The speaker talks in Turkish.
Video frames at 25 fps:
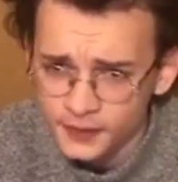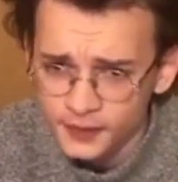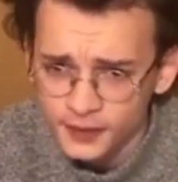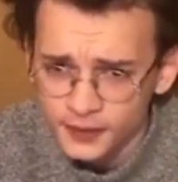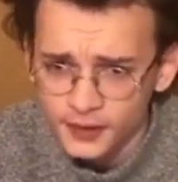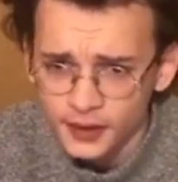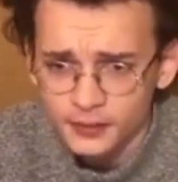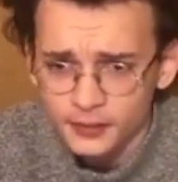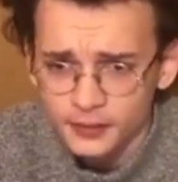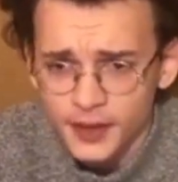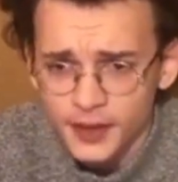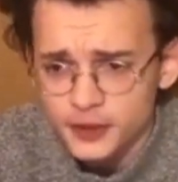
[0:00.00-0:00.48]

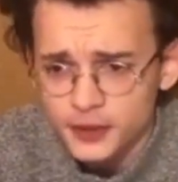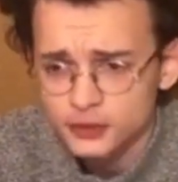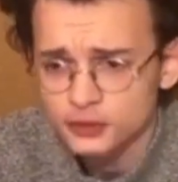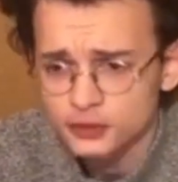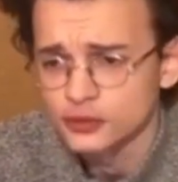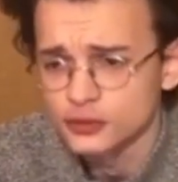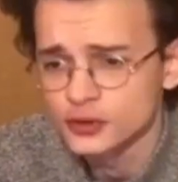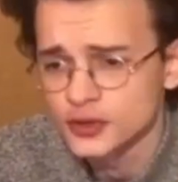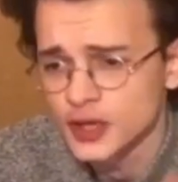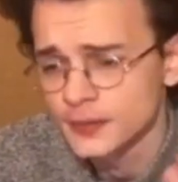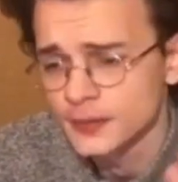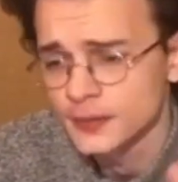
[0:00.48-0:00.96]
Ama her
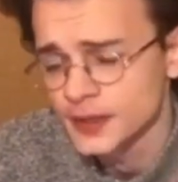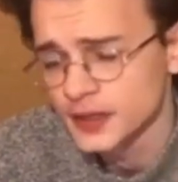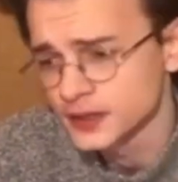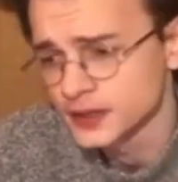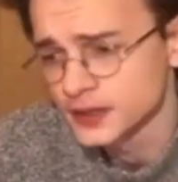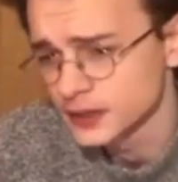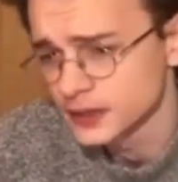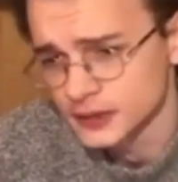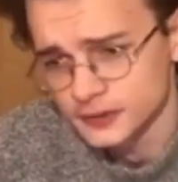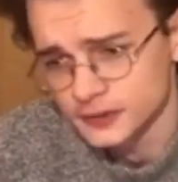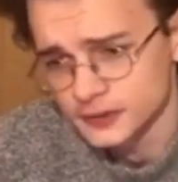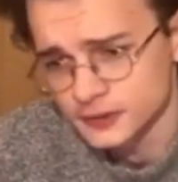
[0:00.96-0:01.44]
türlü kamerada
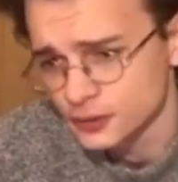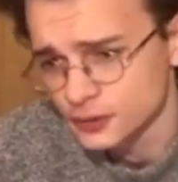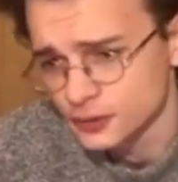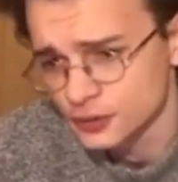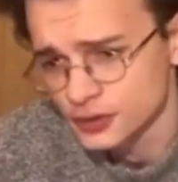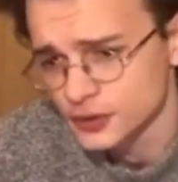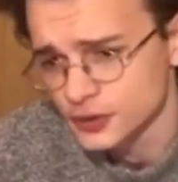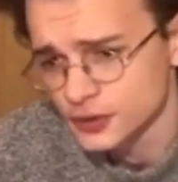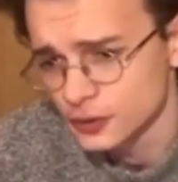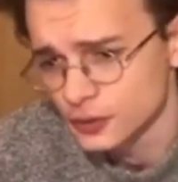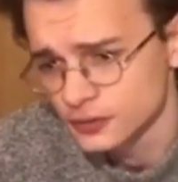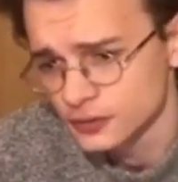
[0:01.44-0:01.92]
çok
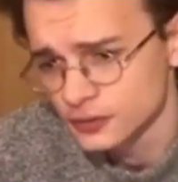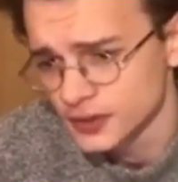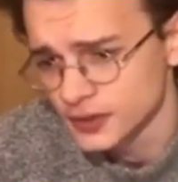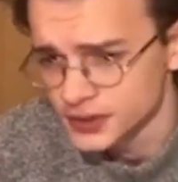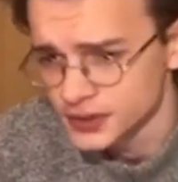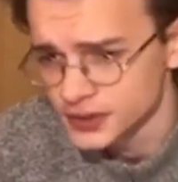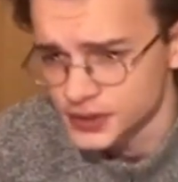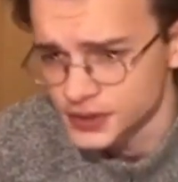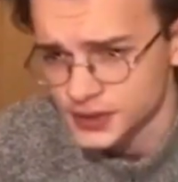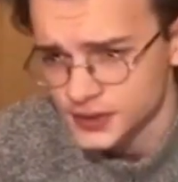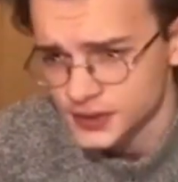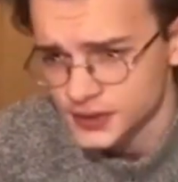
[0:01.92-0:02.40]
iyi olmadığı
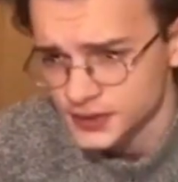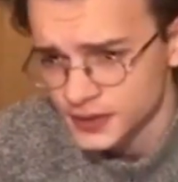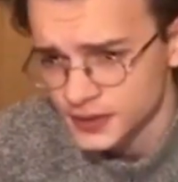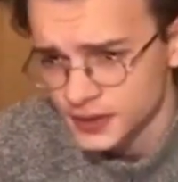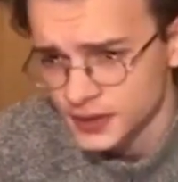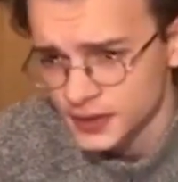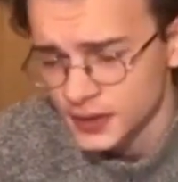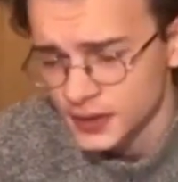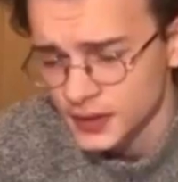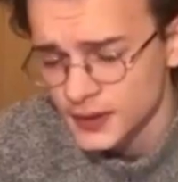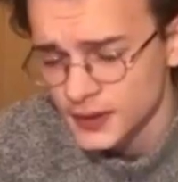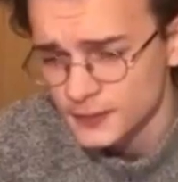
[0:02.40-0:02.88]
için
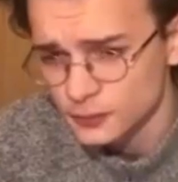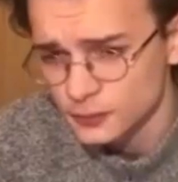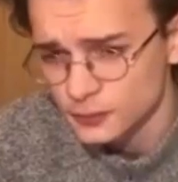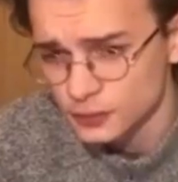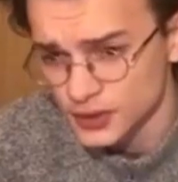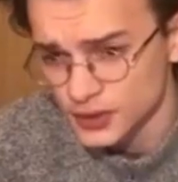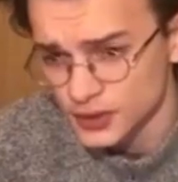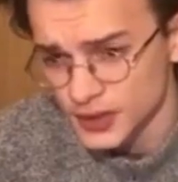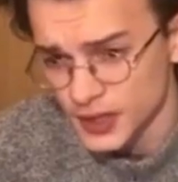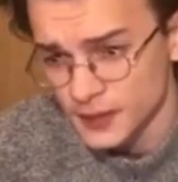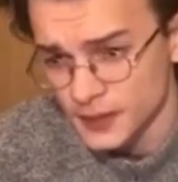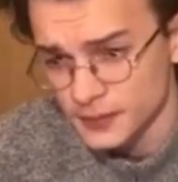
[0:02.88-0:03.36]
bununla
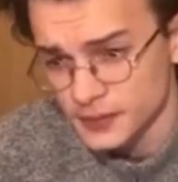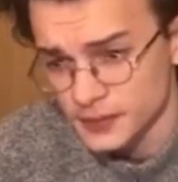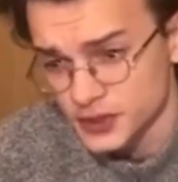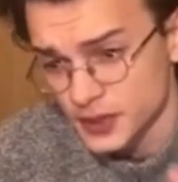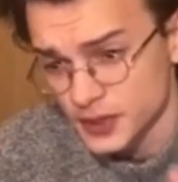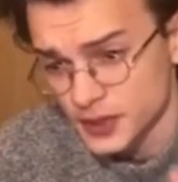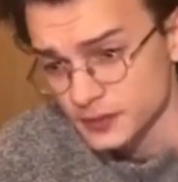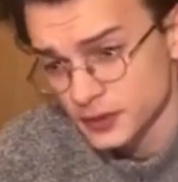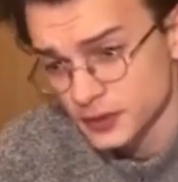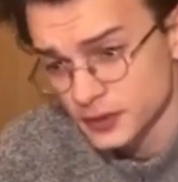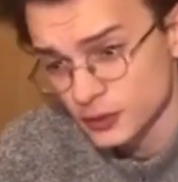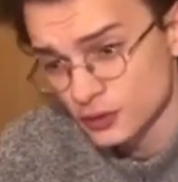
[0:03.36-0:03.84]
devam edeceğim.
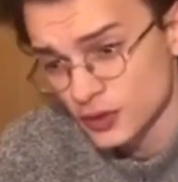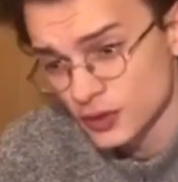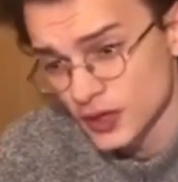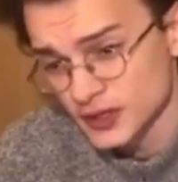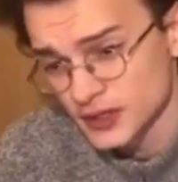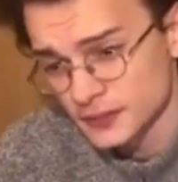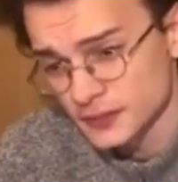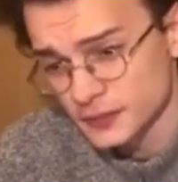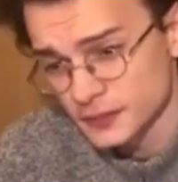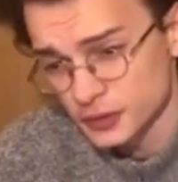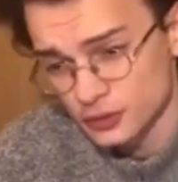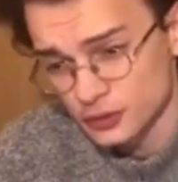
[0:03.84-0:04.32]
Bir de
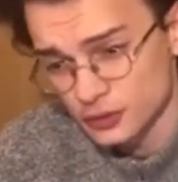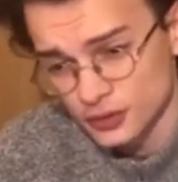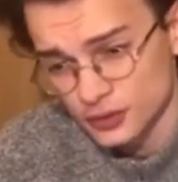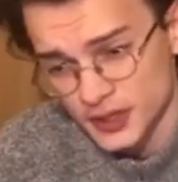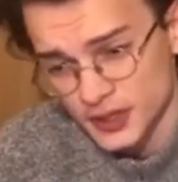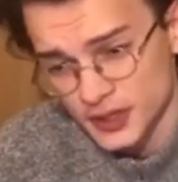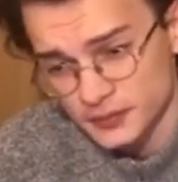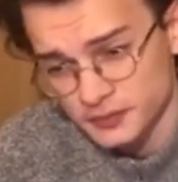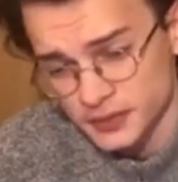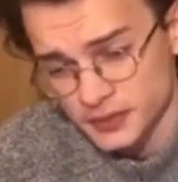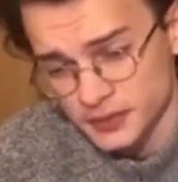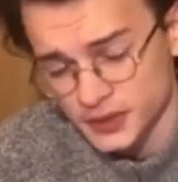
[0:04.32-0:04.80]
yukarıdan bakıyor
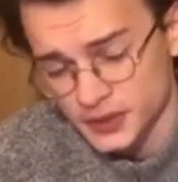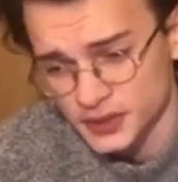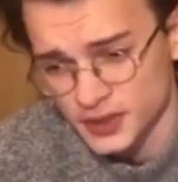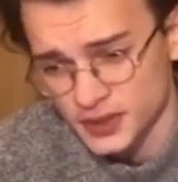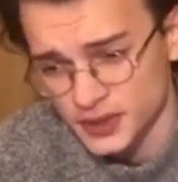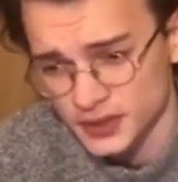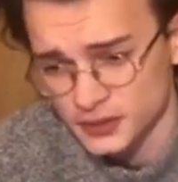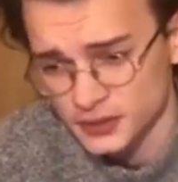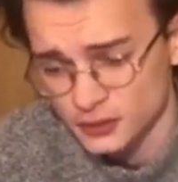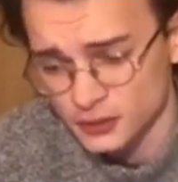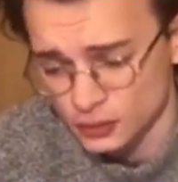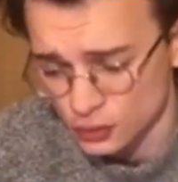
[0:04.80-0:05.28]
garip bir açıdan
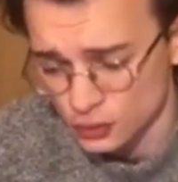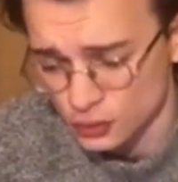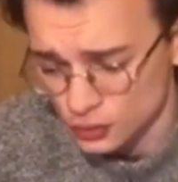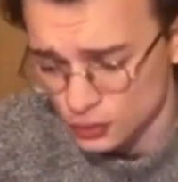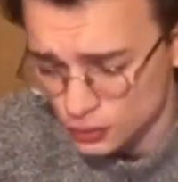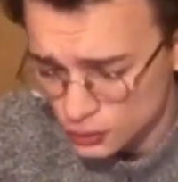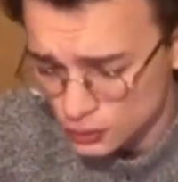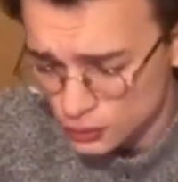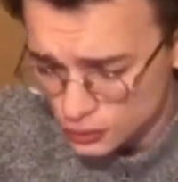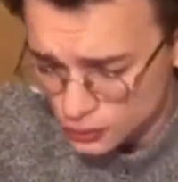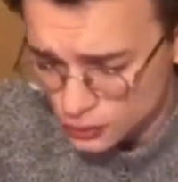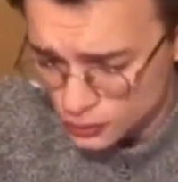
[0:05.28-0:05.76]

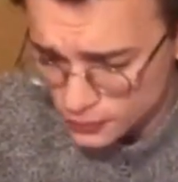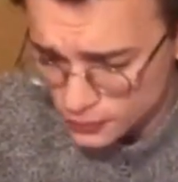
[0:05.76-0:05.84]
izliyorsunuz.